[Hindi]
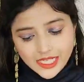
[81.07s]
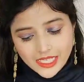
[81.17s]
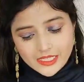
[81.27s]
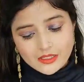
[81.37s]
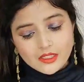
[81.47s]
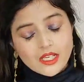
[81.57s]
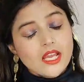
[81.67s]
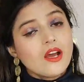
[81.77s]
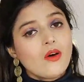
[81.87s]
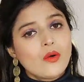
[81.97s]
है गैस
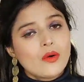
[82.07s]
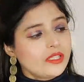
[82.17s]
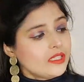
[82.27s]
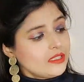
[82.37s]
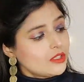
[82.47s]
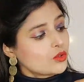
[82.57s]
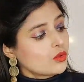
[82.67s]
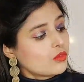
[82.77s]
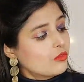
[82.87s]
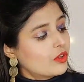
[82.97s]
और ये जो
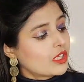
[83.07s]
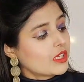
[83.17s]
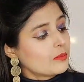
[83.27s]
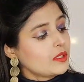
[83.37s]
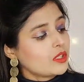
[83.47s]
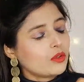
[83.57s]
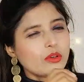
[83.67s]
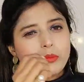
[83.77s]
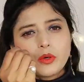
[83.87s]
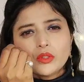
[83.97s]
वर्क आप देख रहे हो
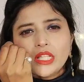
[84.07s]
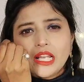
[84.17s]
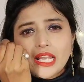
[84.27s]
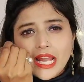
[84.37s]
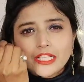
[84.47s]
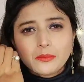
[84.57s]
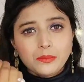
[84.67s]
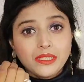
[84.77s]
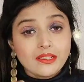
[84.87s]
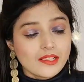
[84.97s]
ना बहुत ही लाइट
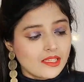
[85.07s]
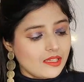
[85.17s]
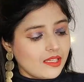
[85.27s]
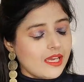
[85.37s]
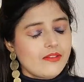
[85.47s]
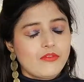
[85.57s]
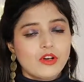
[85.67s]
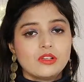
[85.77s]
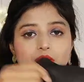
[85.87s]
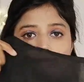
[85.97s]
पिंक कलर का है
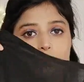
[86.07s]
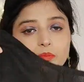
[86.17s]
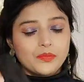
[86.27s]
वर्क तो